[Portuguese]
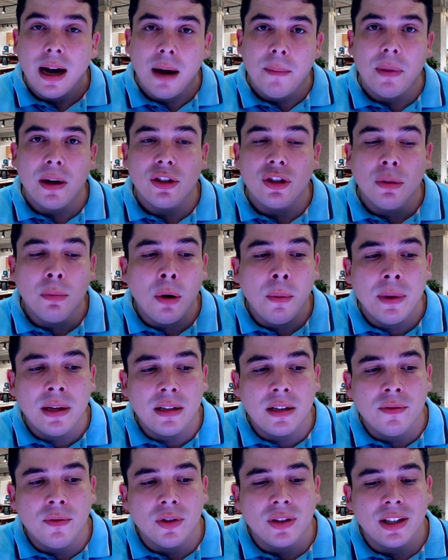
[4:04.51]
A partir do
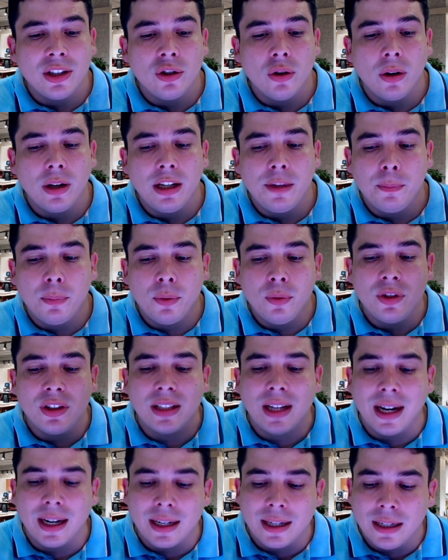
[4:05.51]
momento que você joga ele para o
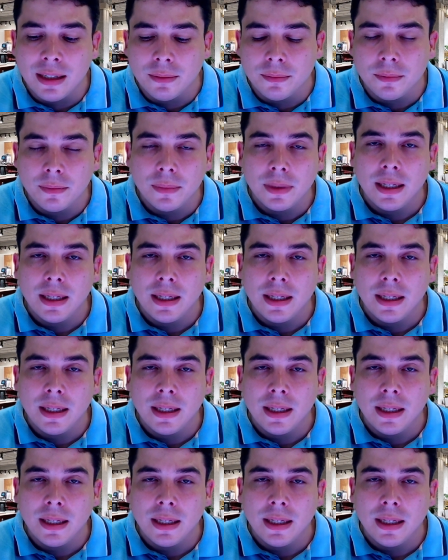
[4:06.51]
Instagram,